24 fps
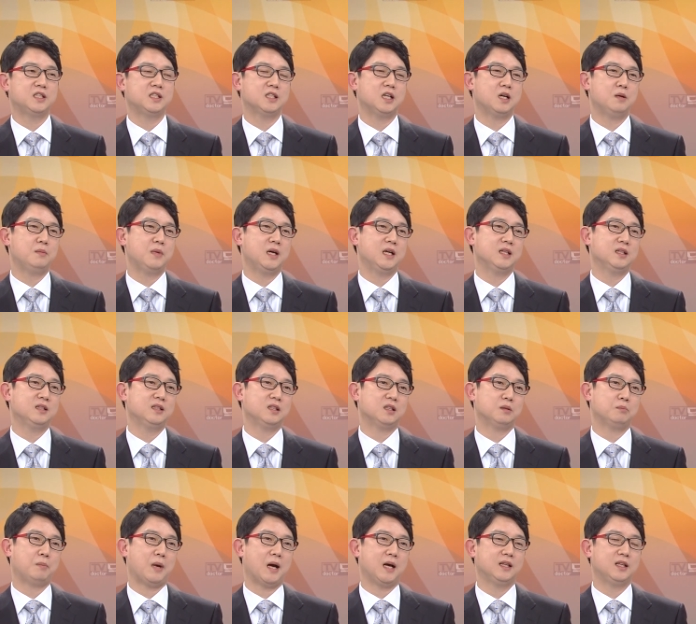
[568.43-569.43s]
4시간만
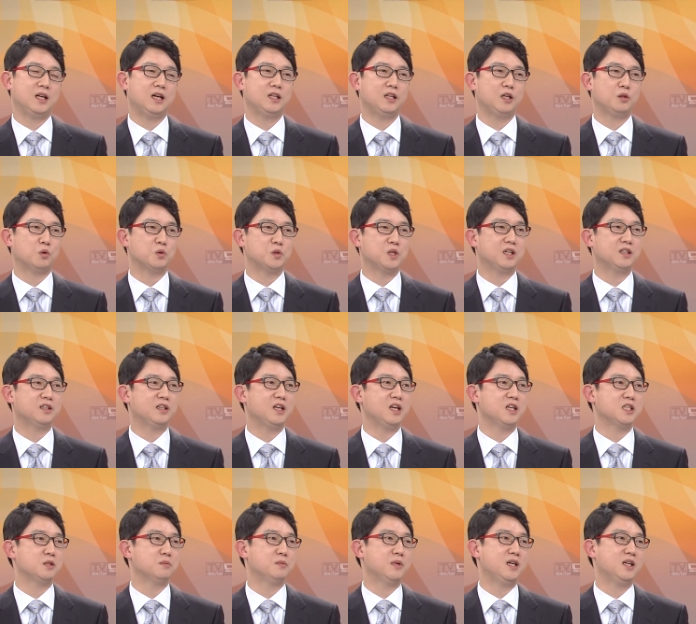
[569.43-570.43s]
반 안에 도착을
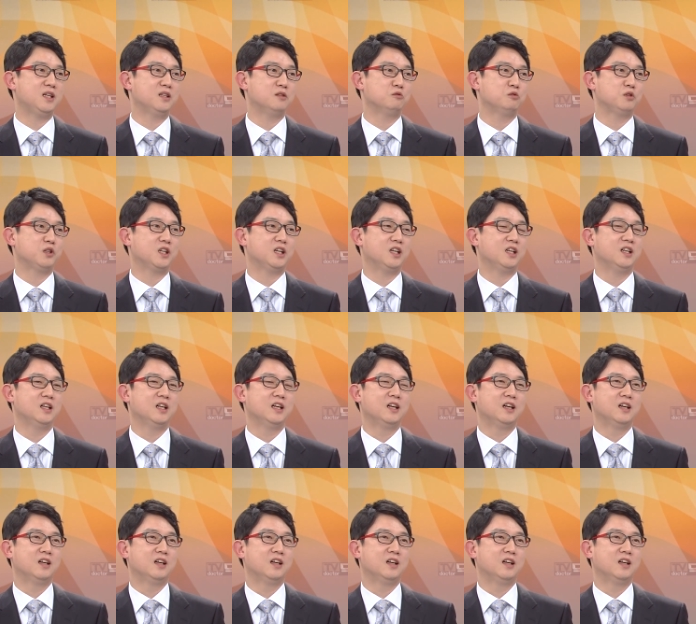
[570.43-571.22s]
해야지만 우리가